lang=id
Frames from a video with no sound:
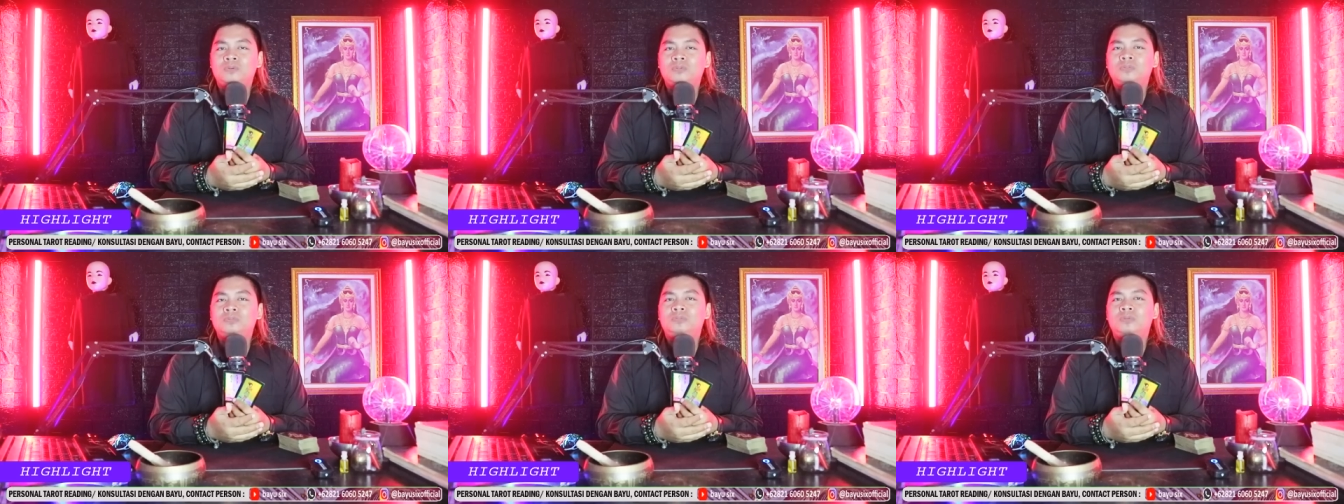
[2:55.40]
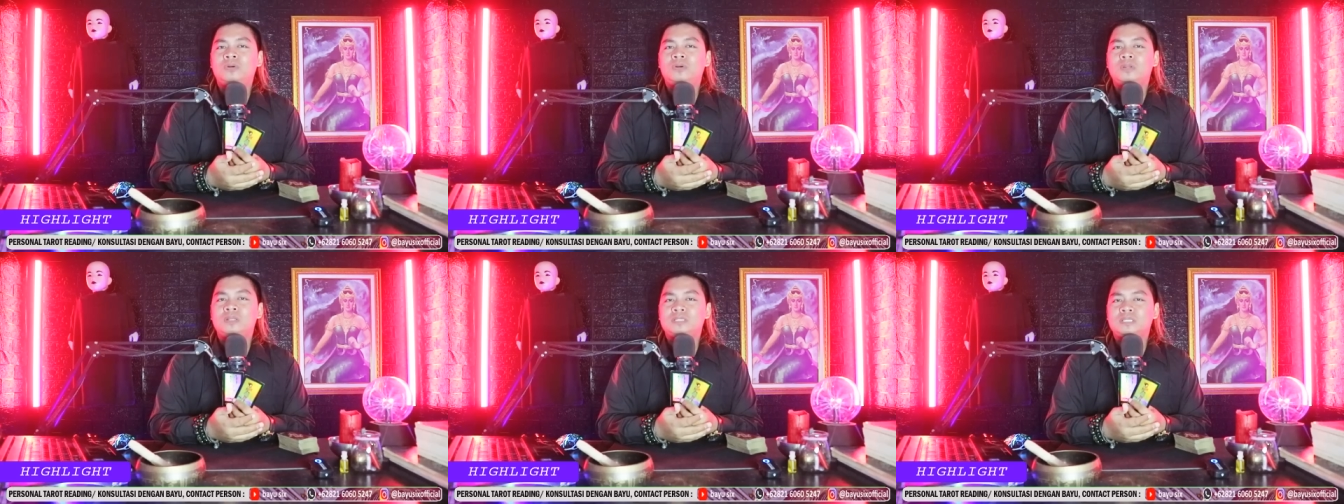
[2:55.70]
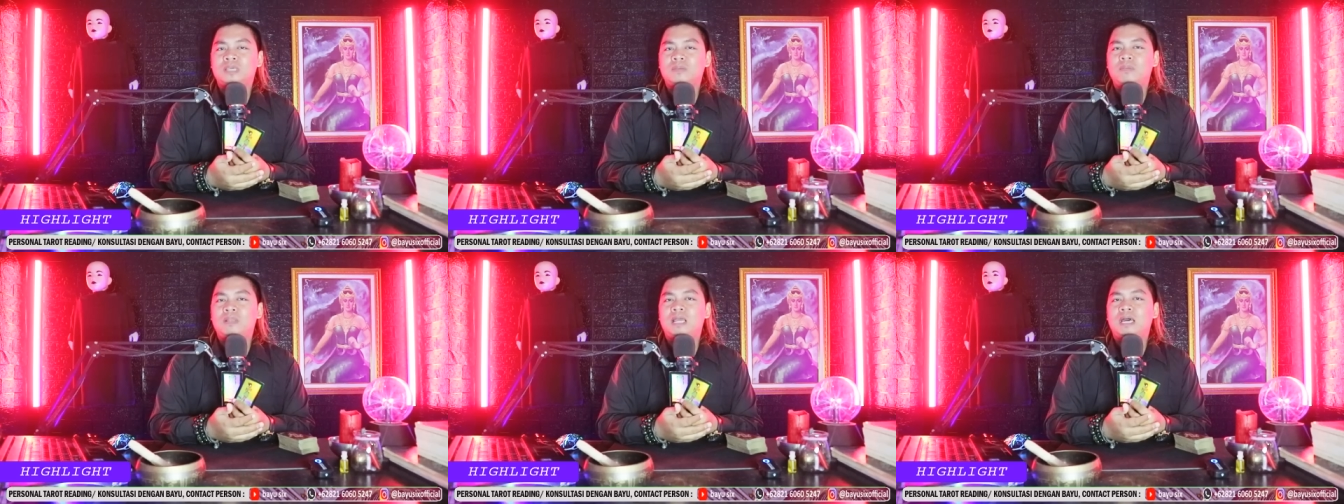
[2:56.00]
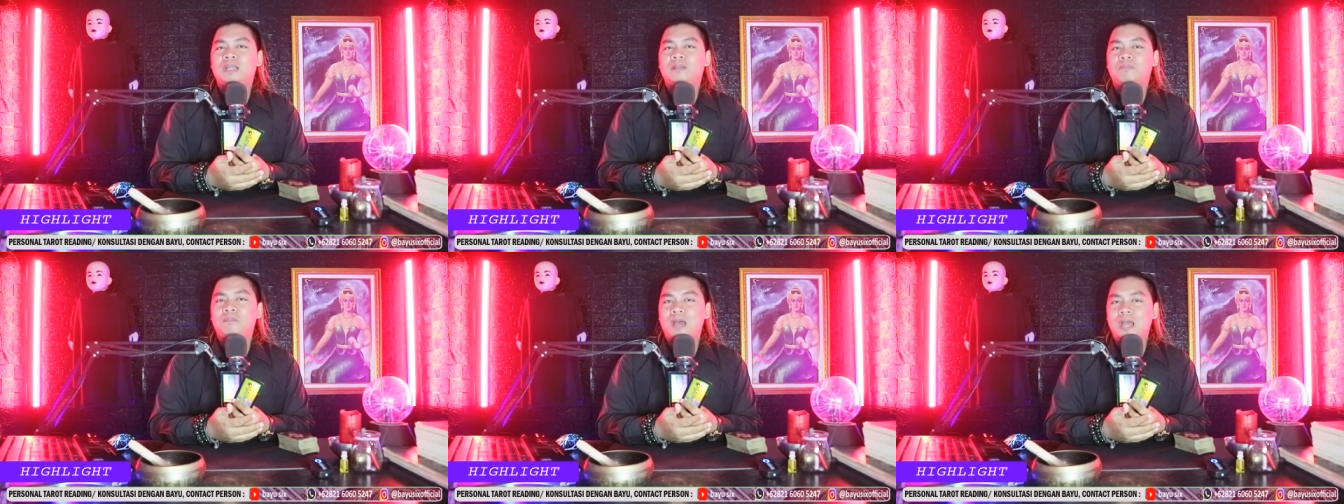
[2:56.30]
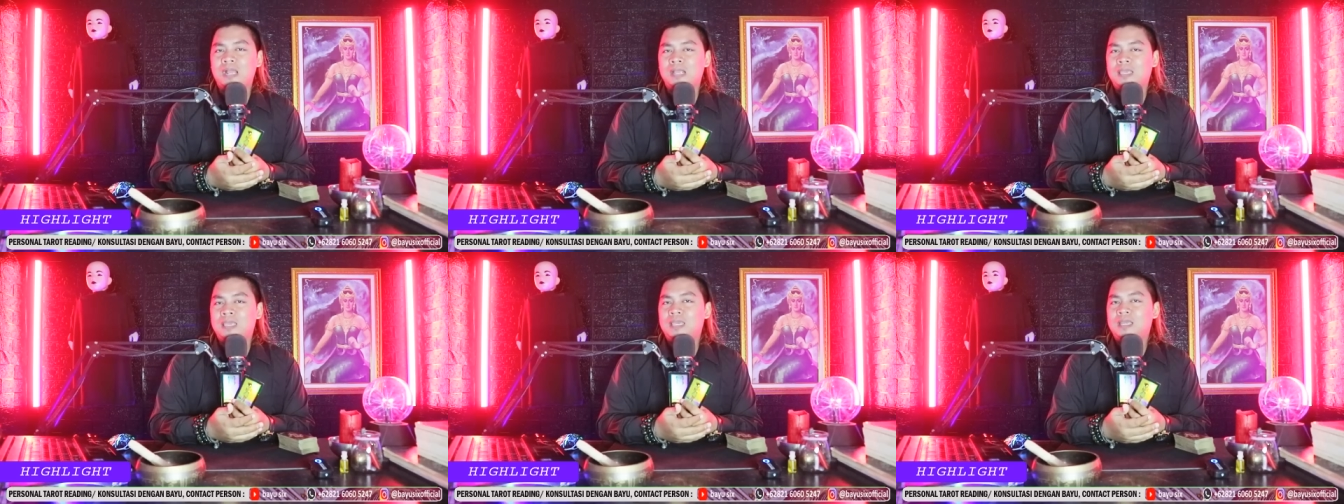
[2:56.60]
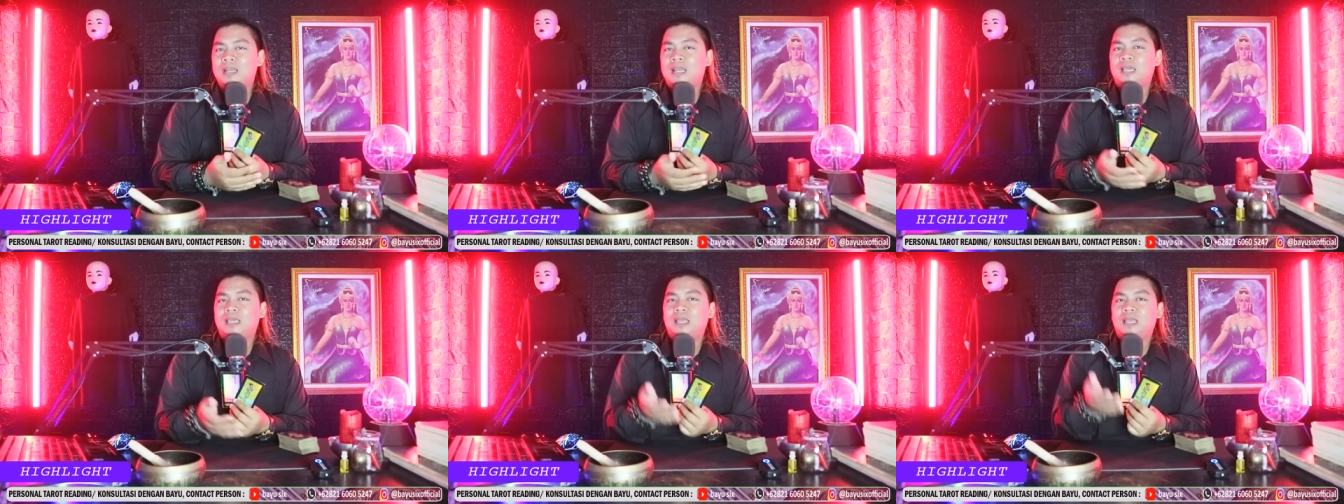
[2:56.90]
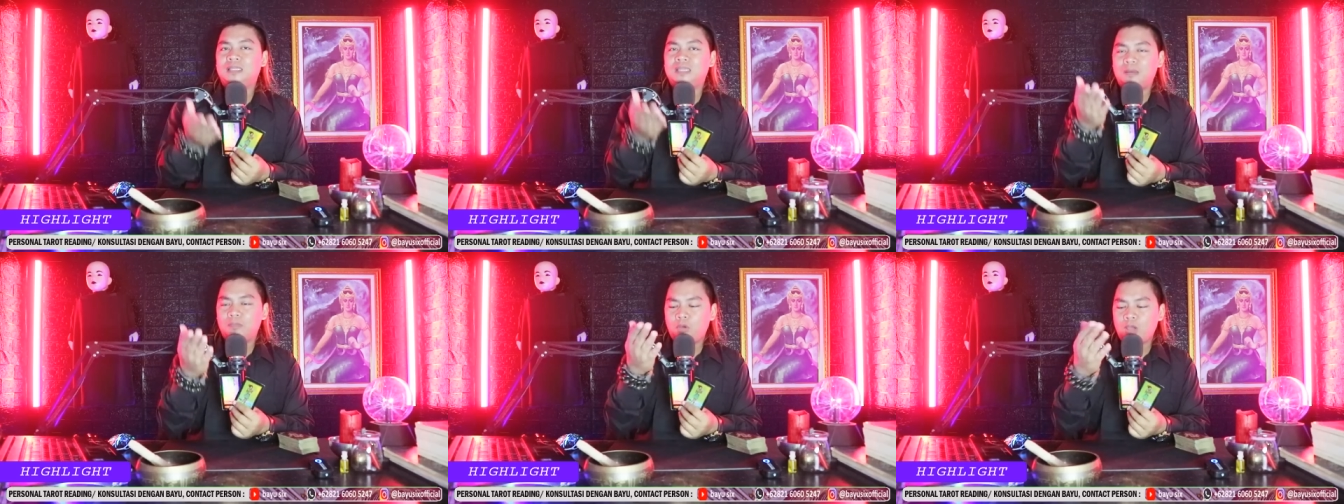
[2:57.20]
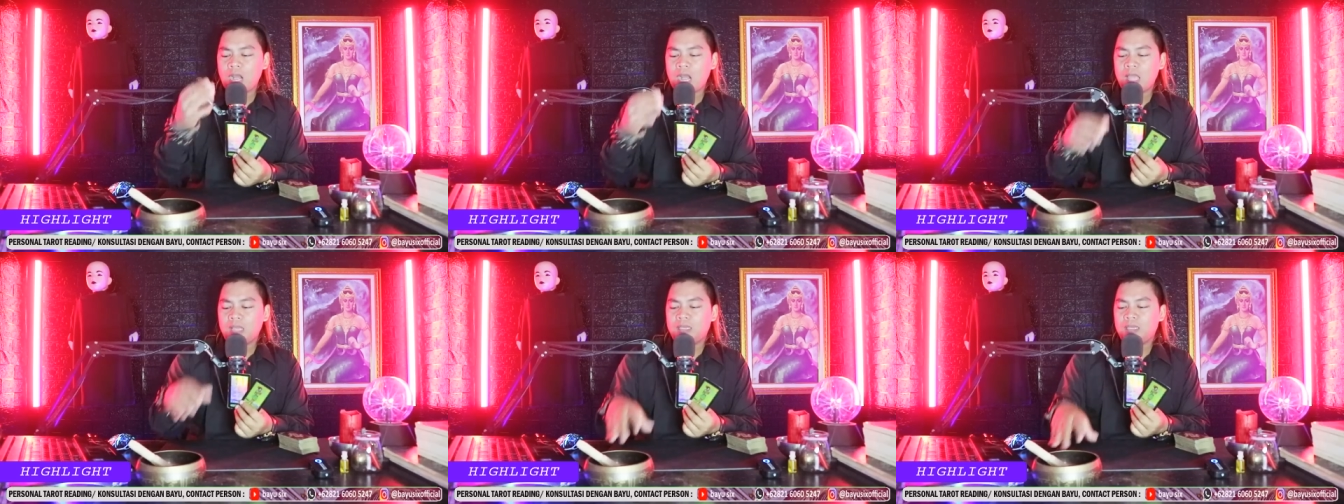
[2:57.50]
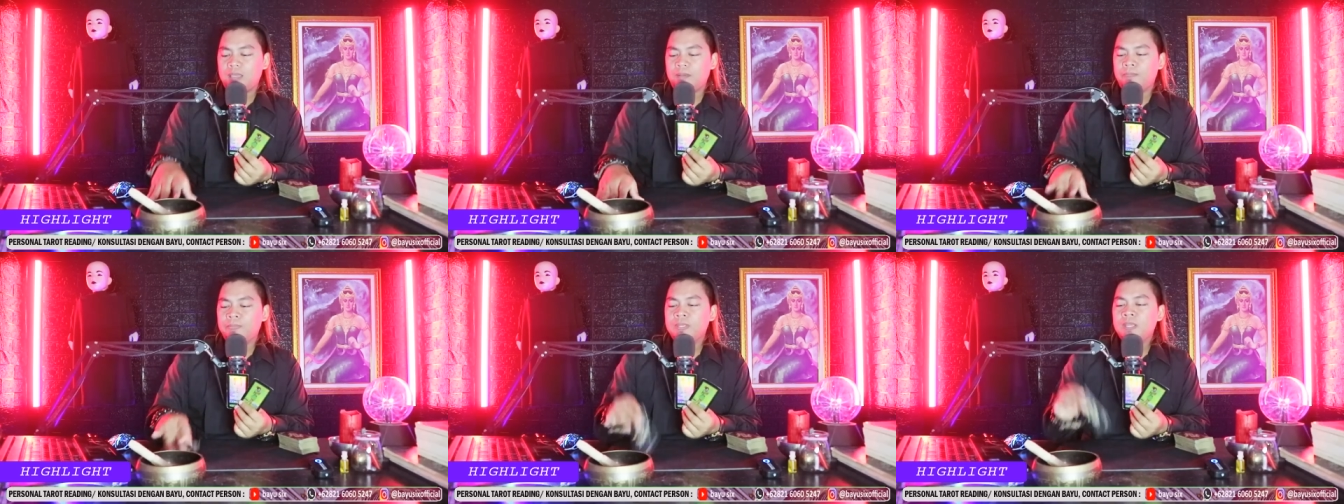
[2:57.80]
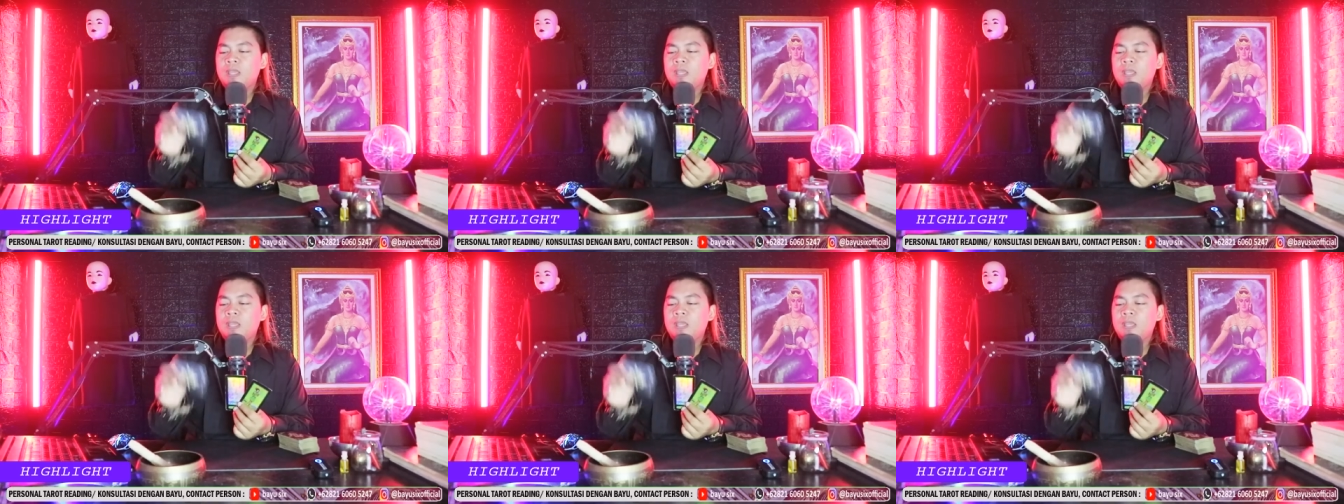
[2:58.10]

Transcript: untuk Rizky Bilar bangkit lagi. Kita buka lagi.